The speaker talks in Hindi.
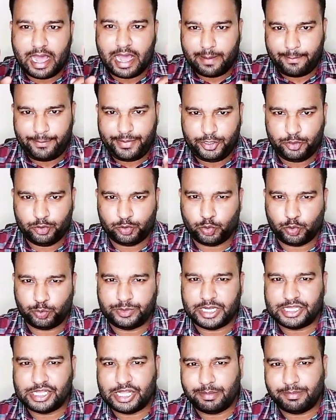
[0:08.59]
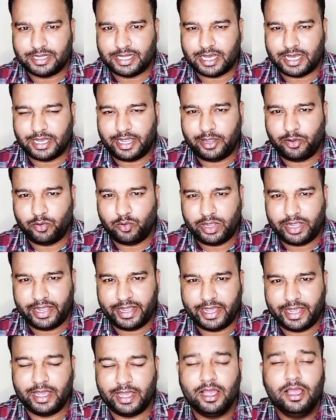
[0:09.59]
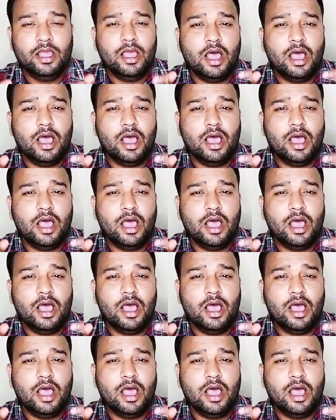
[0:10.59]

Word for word: आप भी YouTube चैनल बनाए हुए हैं